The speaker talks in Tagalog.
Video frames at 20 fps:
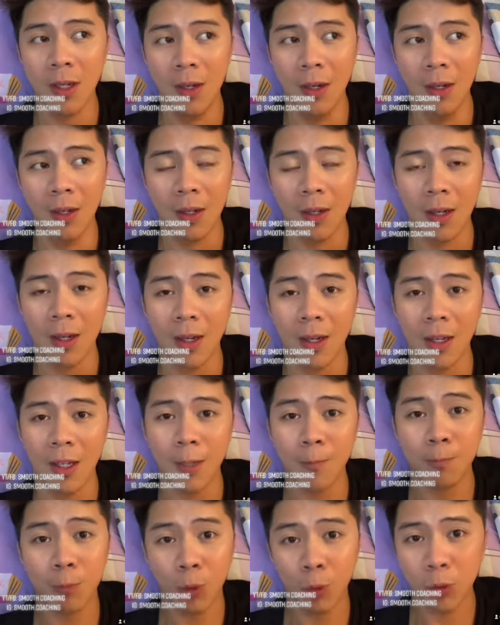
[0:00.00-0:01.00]
uh,
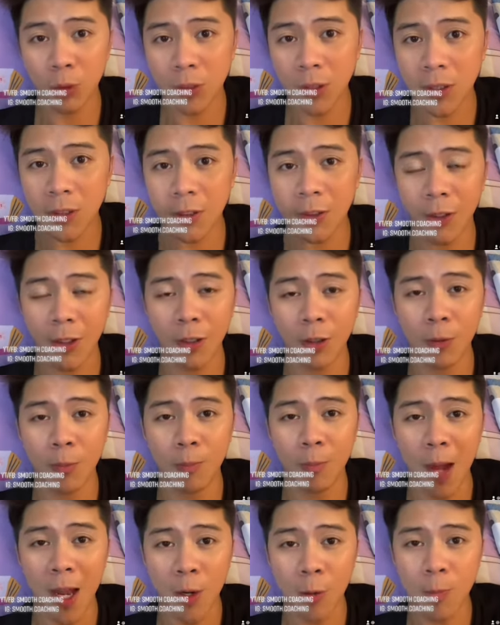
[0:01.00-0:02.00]
i-post or kung
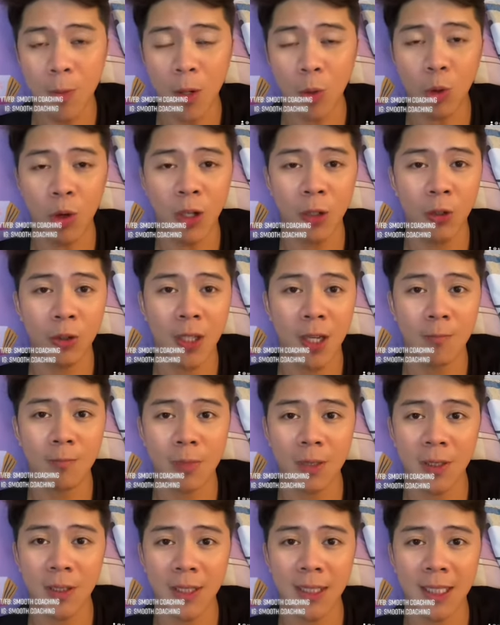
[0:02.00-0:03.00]
paano makuha yung
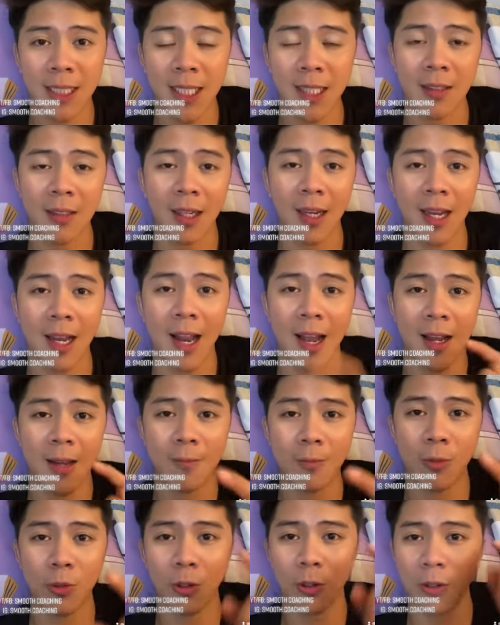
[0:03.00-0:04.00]
numbers, kailangan
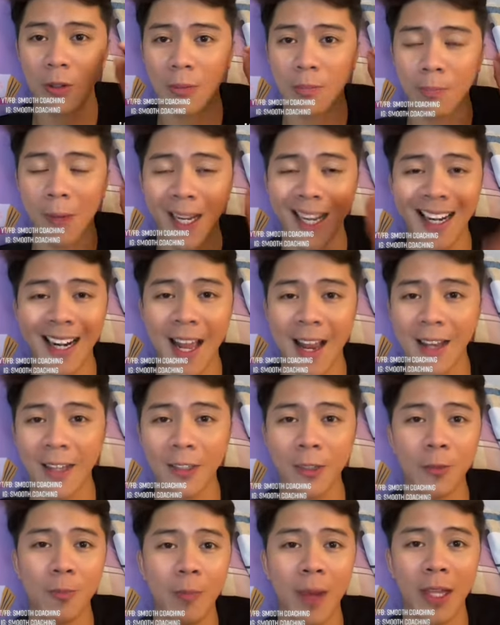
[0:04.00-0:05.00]
mong
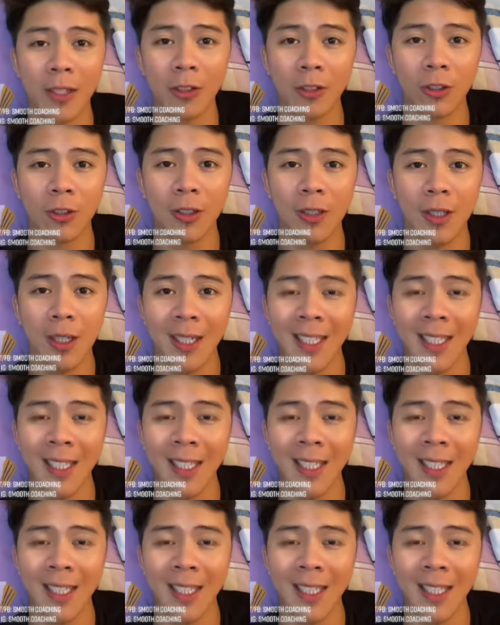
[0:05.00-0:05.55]
pag-aralan yung method.